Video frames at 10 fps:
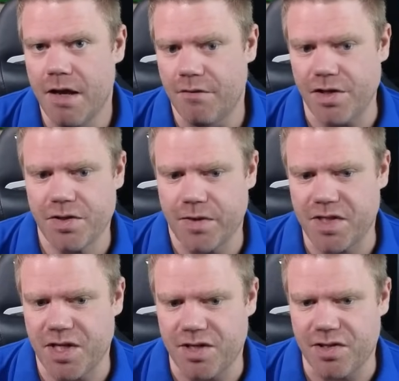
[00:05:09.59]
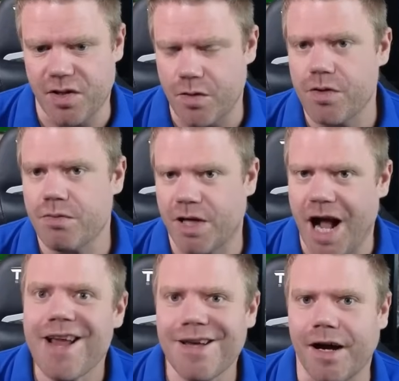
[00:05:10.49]
Wenn sowas ist, dann könnte man
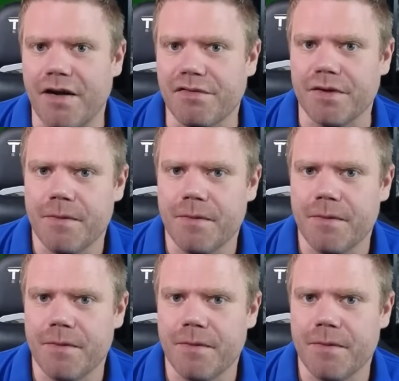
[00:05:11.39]
eingreifen.